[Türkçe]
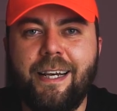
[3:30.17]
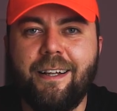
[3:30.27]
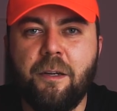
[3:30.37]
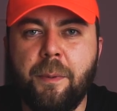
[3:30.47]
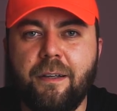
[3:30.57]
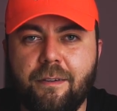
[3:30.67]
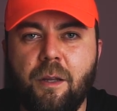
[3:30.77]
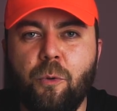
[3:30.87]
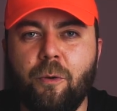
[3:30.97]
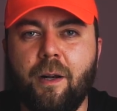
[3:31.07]
dilendirmek
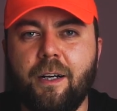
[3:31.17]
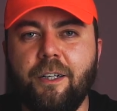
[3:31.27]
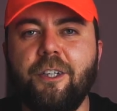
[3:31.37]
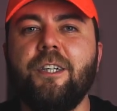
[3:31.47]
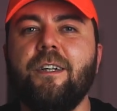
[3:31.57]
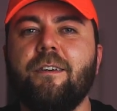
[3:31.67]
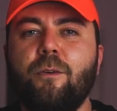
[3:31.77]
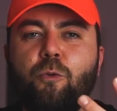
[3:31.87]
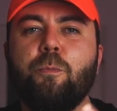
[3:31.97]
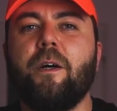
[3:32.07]
istemiyorum arkadaşlar.
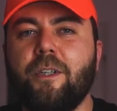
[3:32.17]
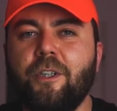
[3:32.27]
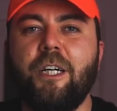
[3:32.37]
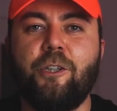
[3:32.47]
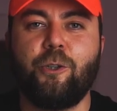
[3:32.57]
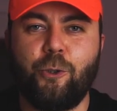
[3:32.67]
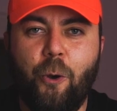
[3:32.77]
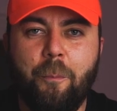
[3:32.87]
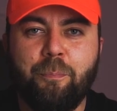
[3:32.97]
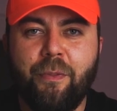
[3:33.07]
İçerisinden 3 parça şey çıkıyor.